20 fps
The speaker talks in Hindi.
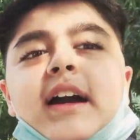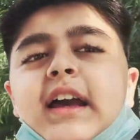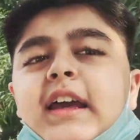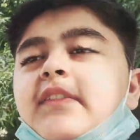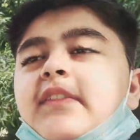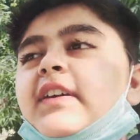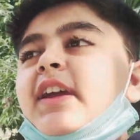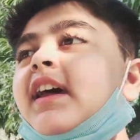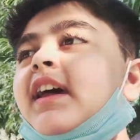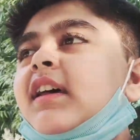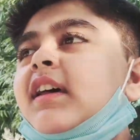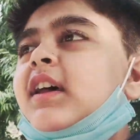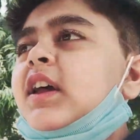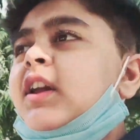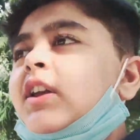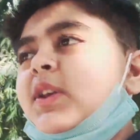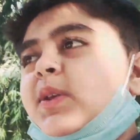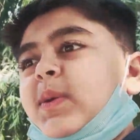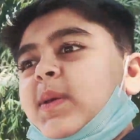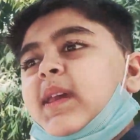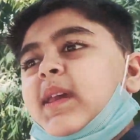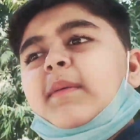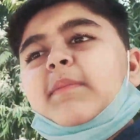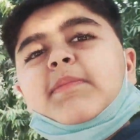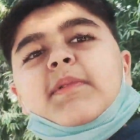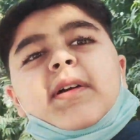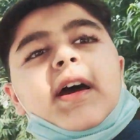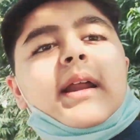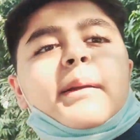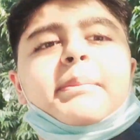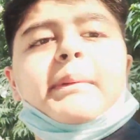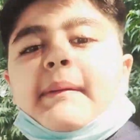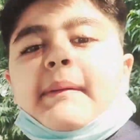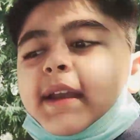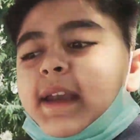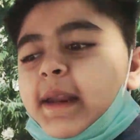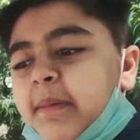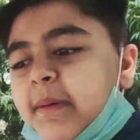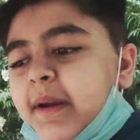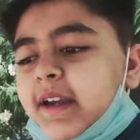आए हुए क्योंकि अब घर पे
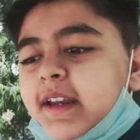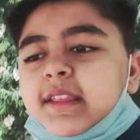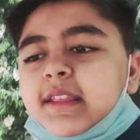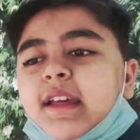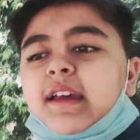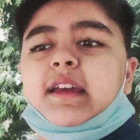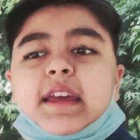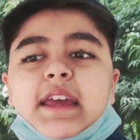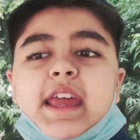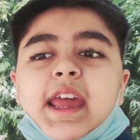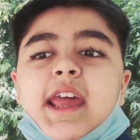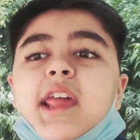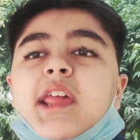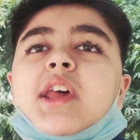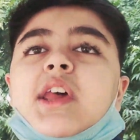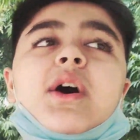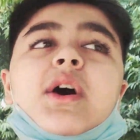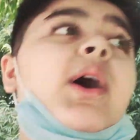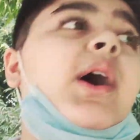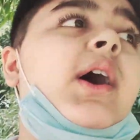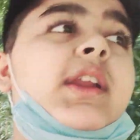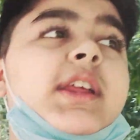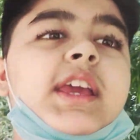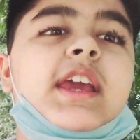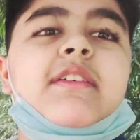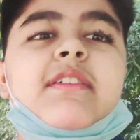बैठे बैठे थक गए और ये